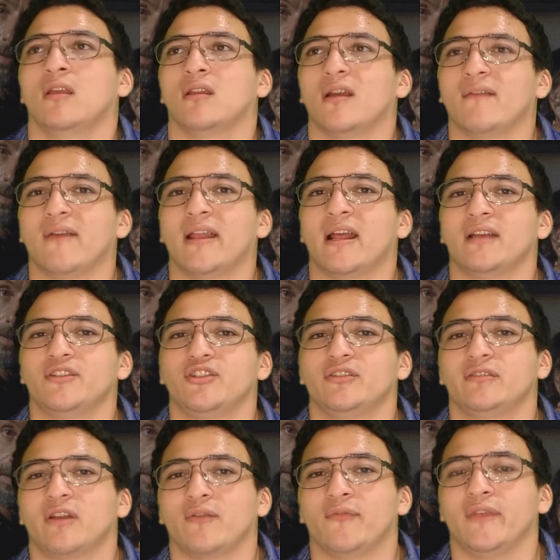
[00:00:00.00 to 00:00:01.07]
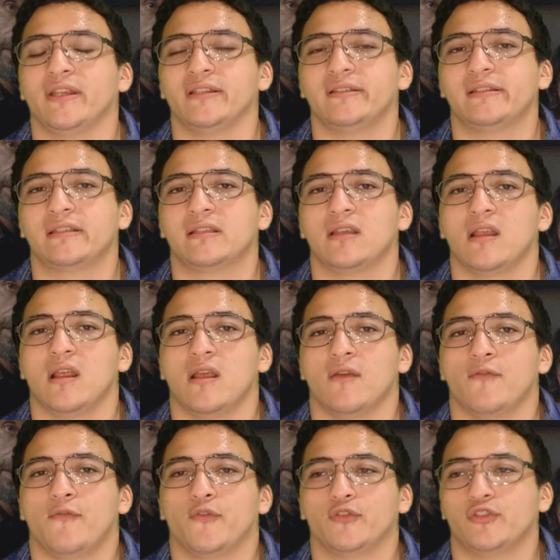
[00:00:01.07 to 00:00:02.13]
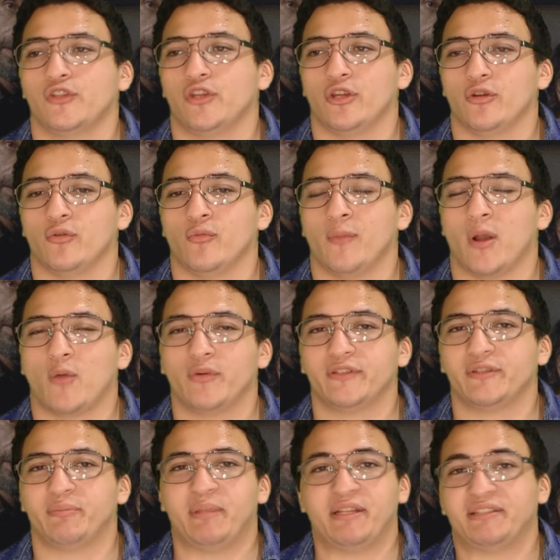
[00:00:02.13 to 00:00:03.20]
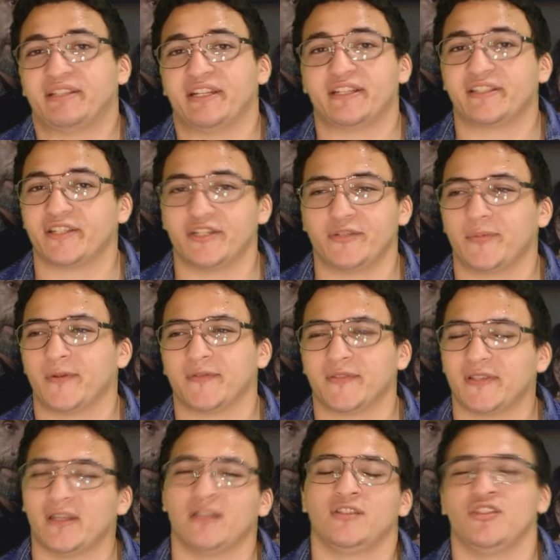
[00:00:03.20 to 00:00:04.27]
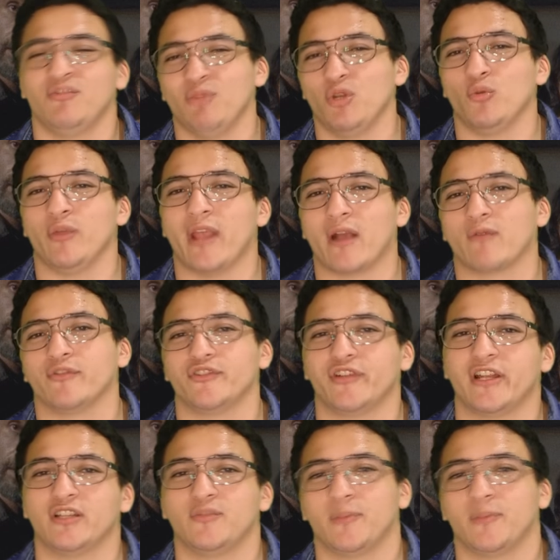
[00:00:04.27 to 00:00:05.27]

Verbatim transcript: Na verdade, talvez fosse uma coisa bem interessante para você diminuir a quantidade de